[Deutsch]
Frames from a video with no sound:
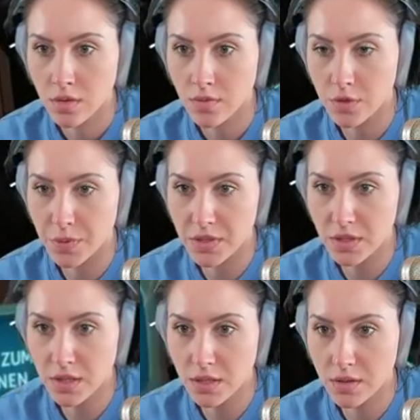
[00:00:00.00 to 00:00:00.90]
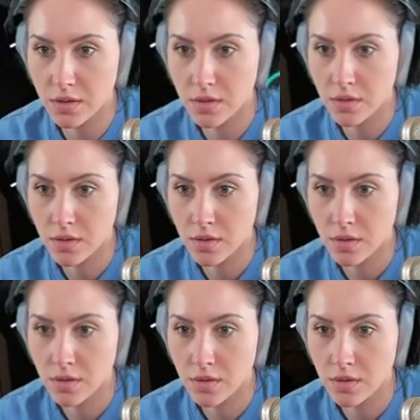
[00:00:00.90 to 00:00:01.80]
Was passiert dir denn?
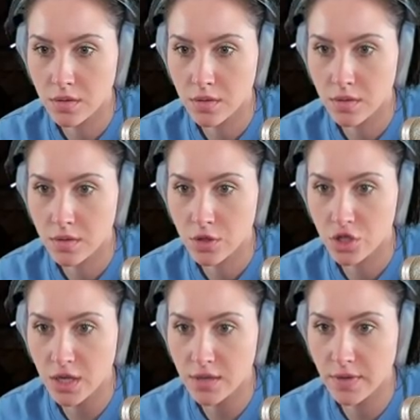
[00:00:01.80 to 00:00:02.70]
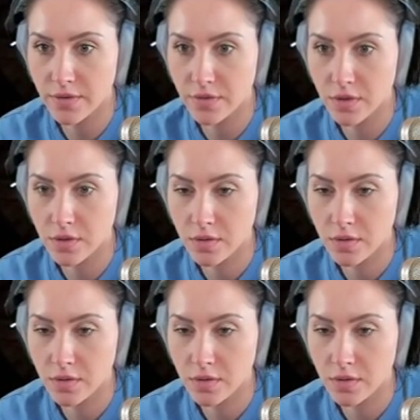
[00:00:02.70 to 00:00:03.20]
Scheinwerfer.